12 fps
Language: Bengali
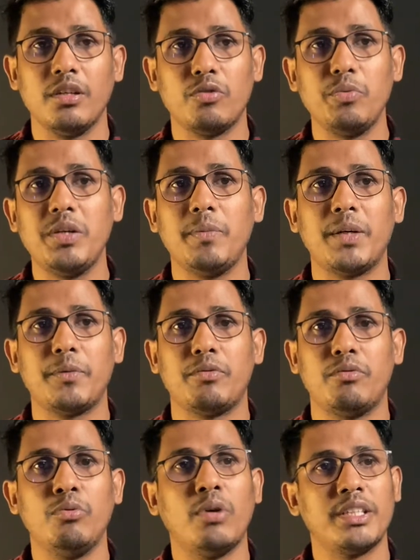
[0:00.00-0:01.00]
তুমি ইনভাইট
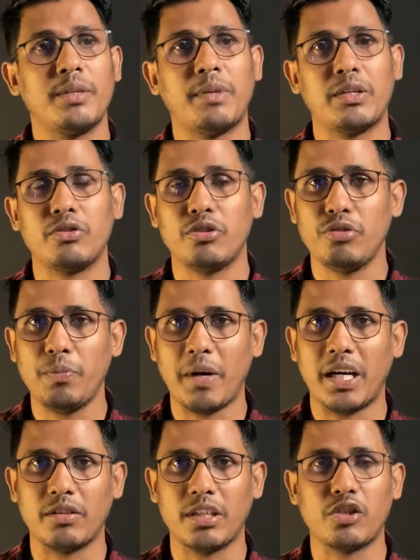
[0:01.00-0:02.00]
দু হাজার মানুষকে যদি
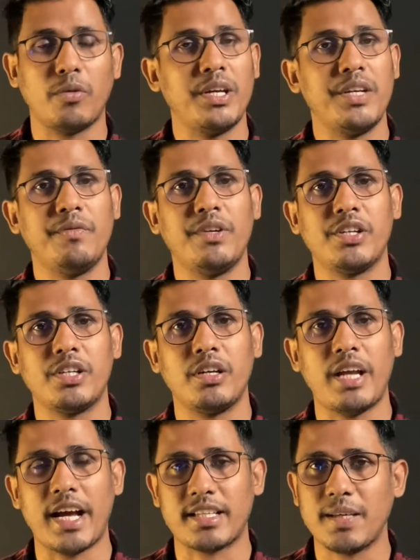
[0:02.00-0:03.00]
পাঠাও তারা সবাই ইনভিটেশন
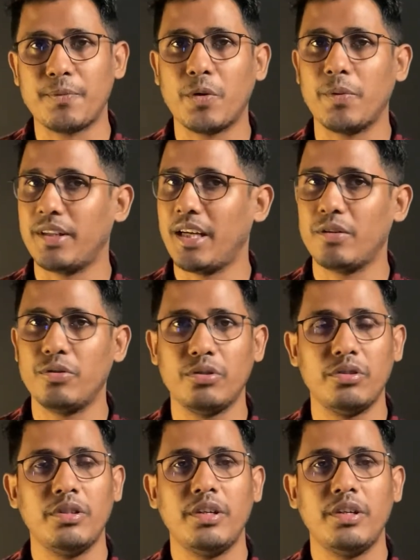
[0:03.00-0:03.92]
অ্যাকসেপ্ট করে তার কোনো